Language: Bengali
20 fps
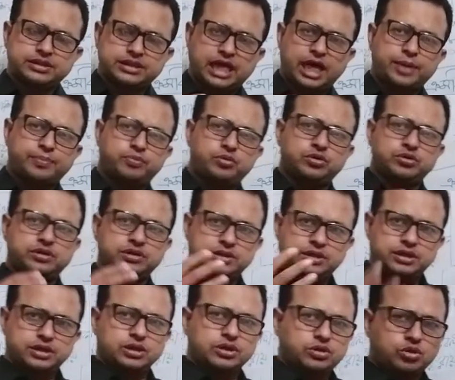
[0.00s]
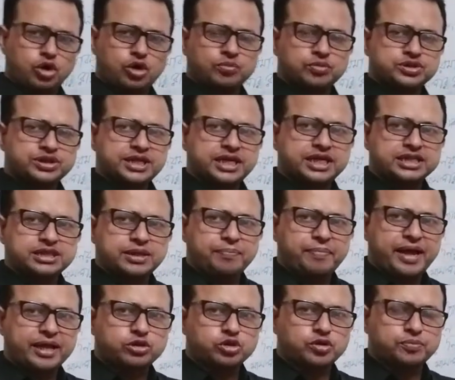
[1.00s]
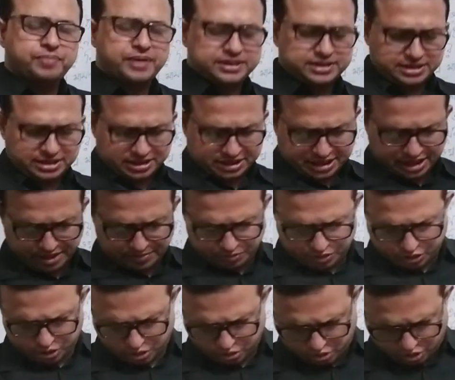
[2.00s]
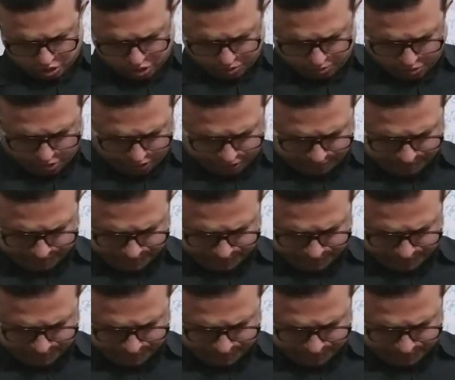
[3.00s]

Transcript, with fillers: তারপর কর্মচারীরা যে বেতন পাচ্ছেন সেই বিষয়গুলির উপর